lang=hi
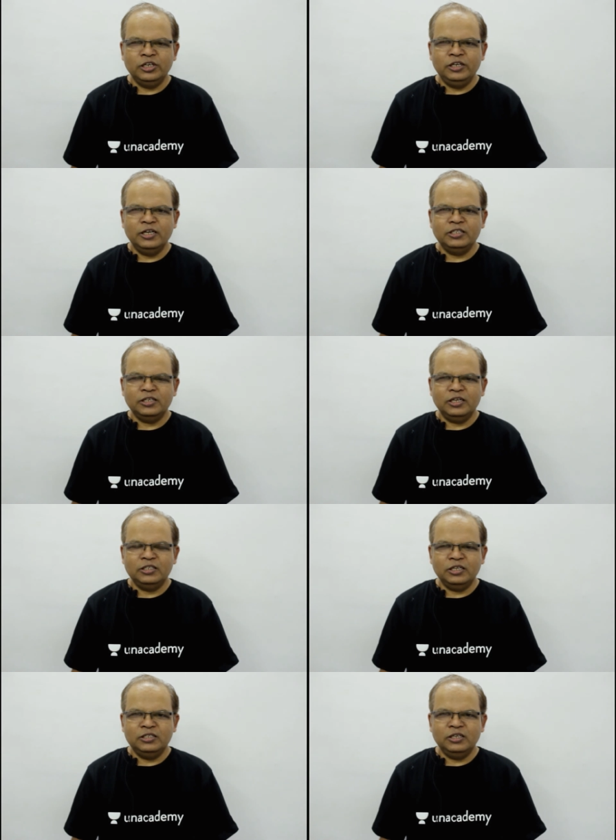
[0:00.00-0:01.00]
एस
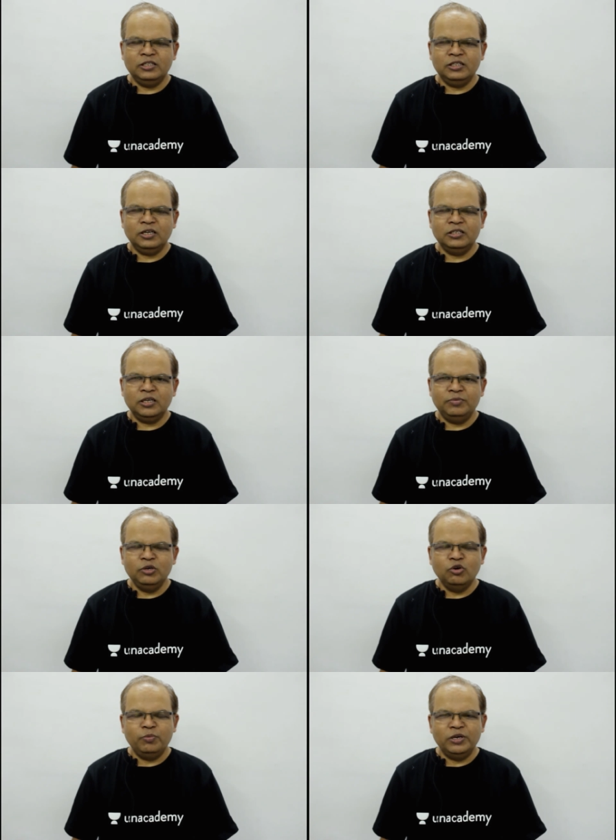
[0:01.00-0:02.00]
एसएससी तथा सभी
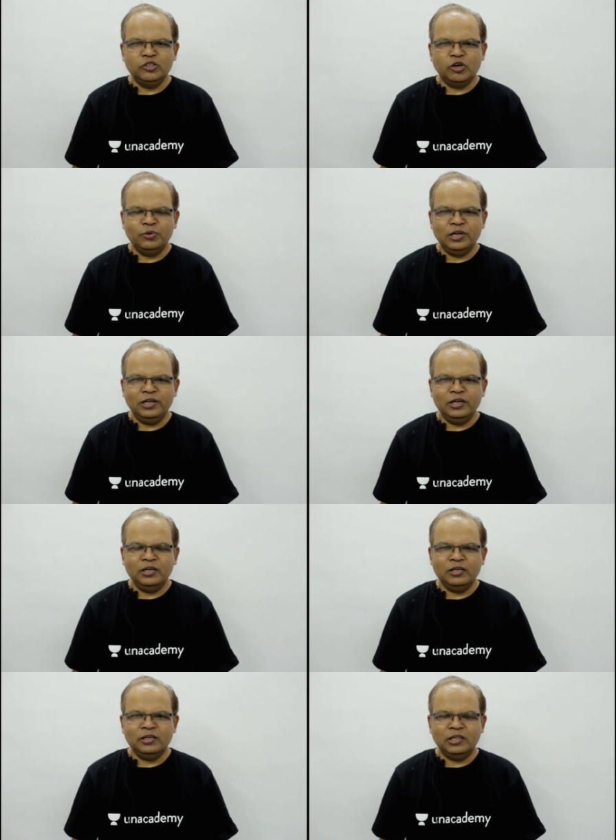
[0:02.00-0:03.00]
गवर्नमेंट जॉब के लिए
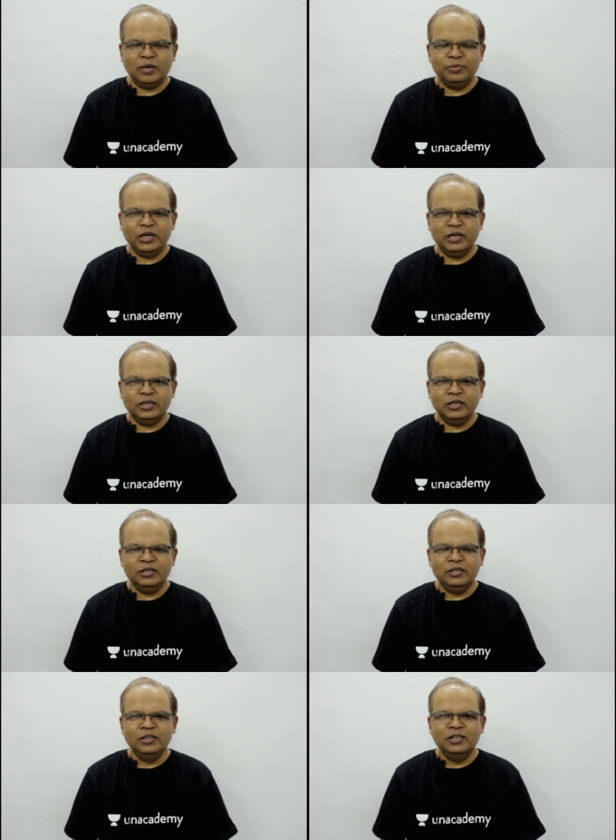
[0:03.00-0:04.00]
लाभदायक
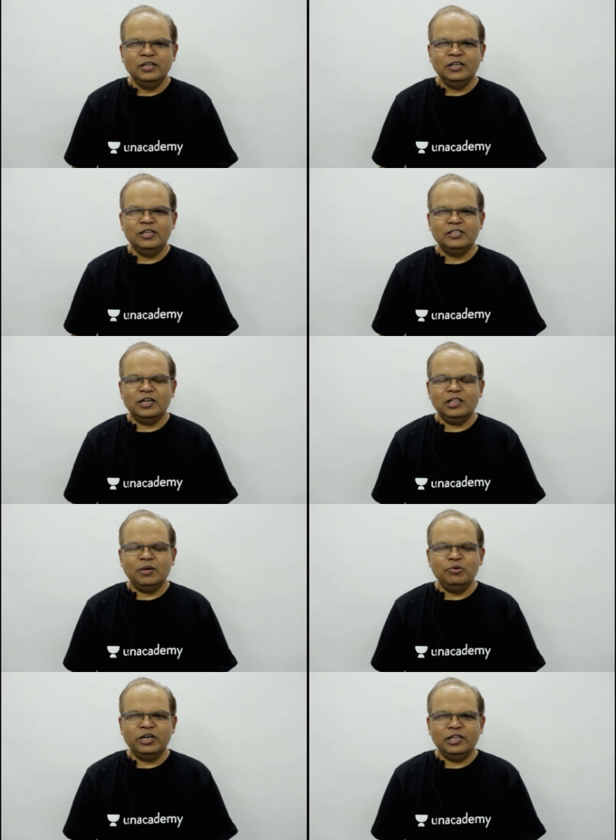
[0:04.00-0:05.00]
हैं इसका
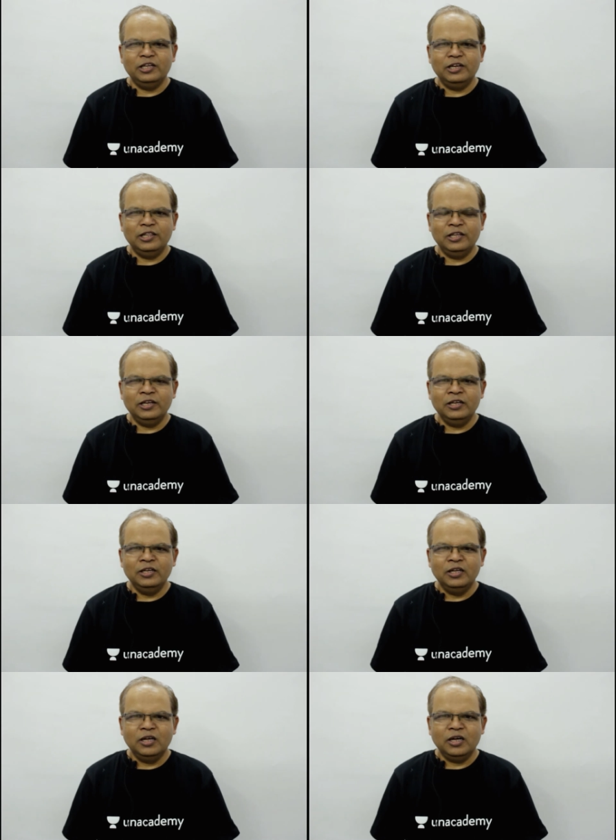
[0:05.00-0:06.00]
लाभ उठाने के लिए
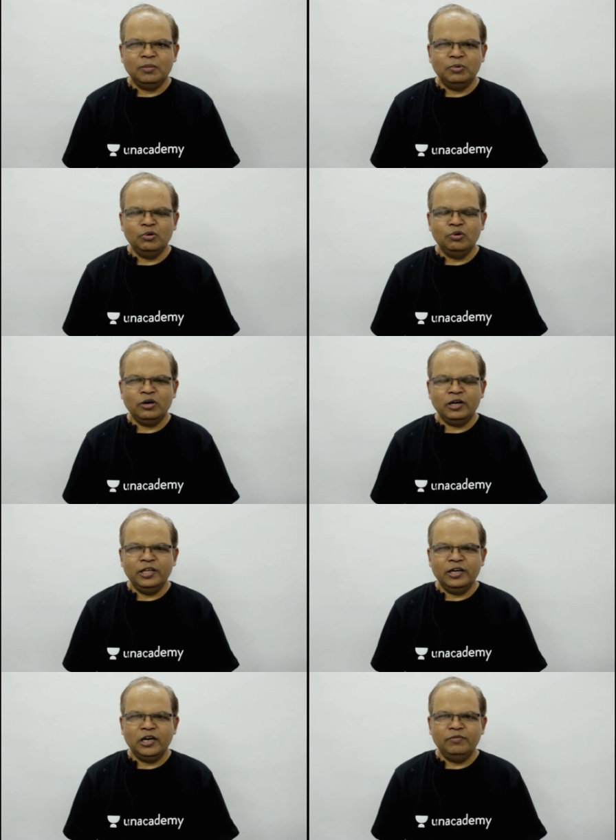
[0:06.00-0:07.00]
आप लोग अन
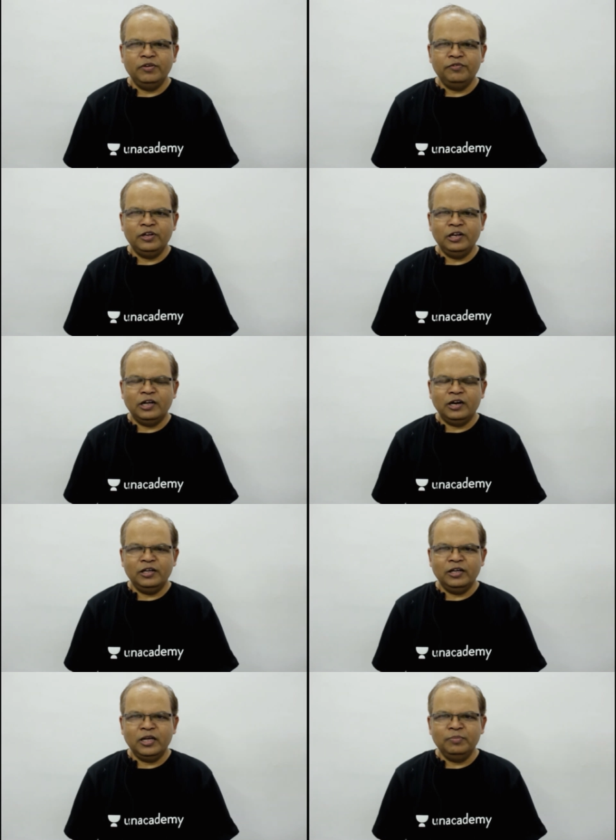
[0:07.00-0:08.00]
अकेडमी फ्री
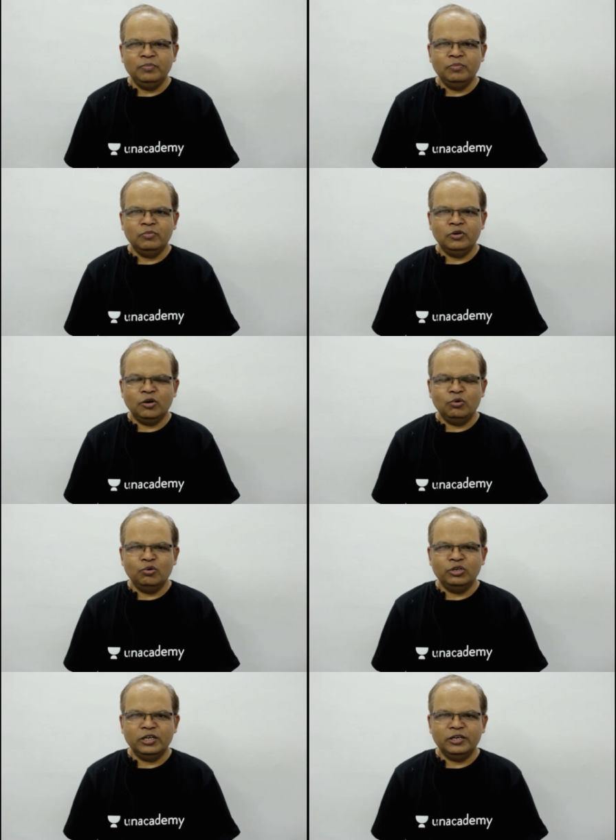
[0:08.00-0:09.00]
लर्निंग ऐप
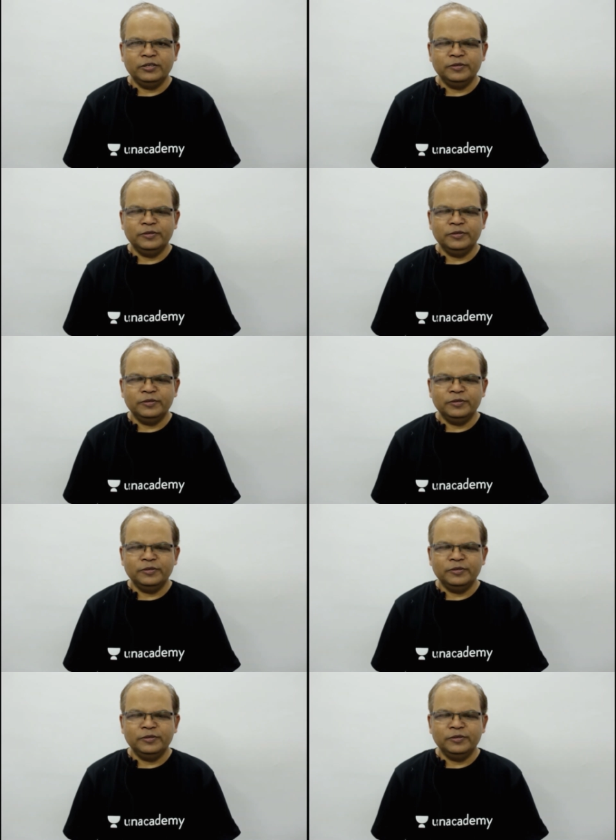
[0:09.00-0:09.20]
डाउनलोड करें